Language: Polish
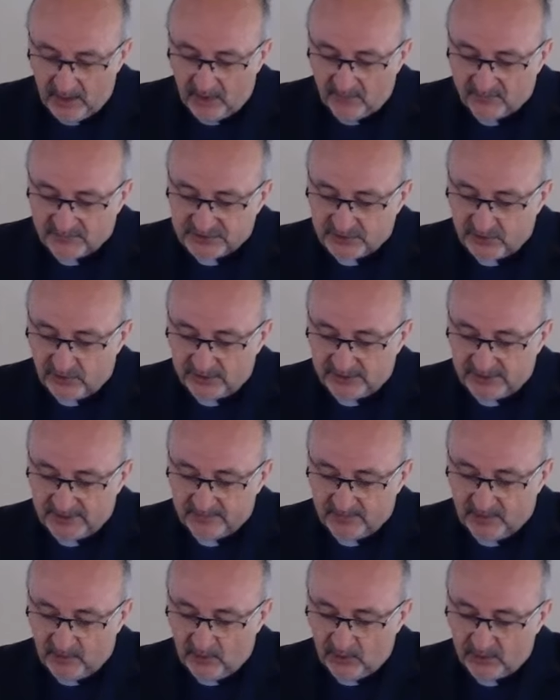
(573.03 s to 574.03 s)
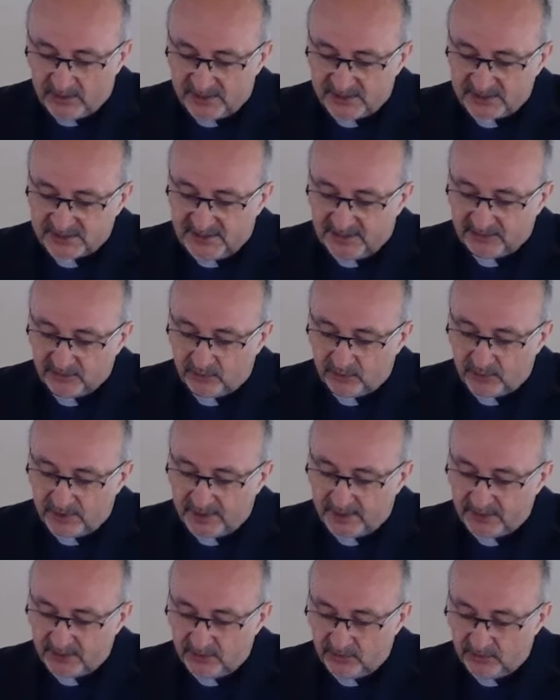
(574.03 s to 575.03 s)
Wschodem określano
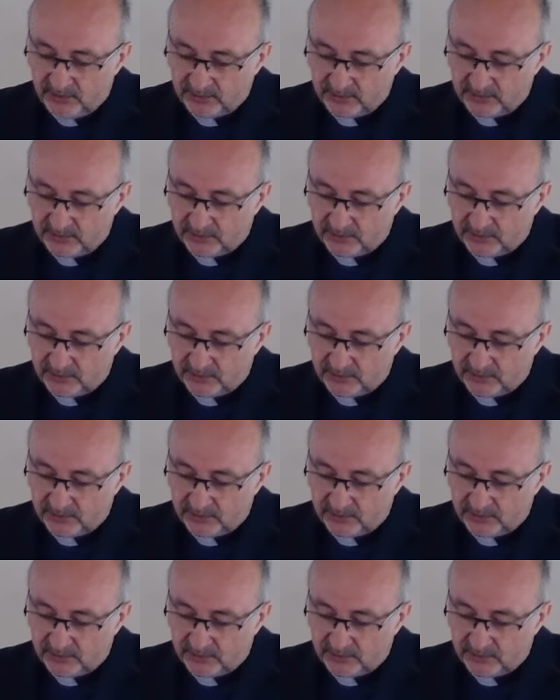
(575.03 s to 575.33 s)
region,